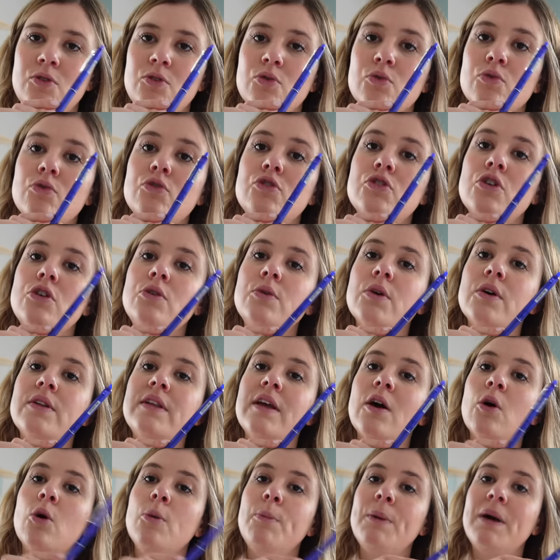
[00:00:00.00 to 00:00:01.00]
Donc je lui en
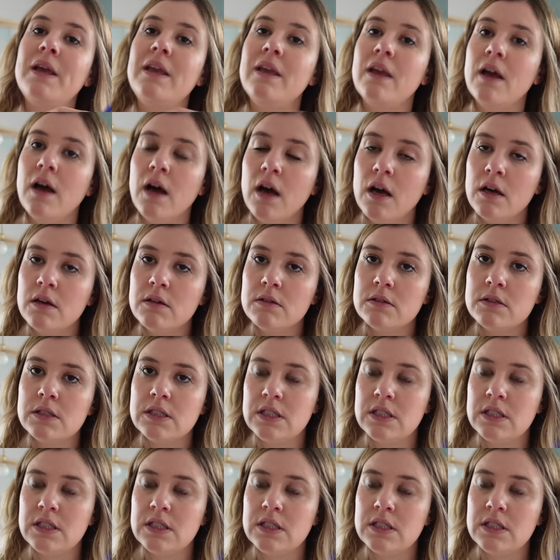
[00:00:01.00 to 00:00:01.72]
ai repris un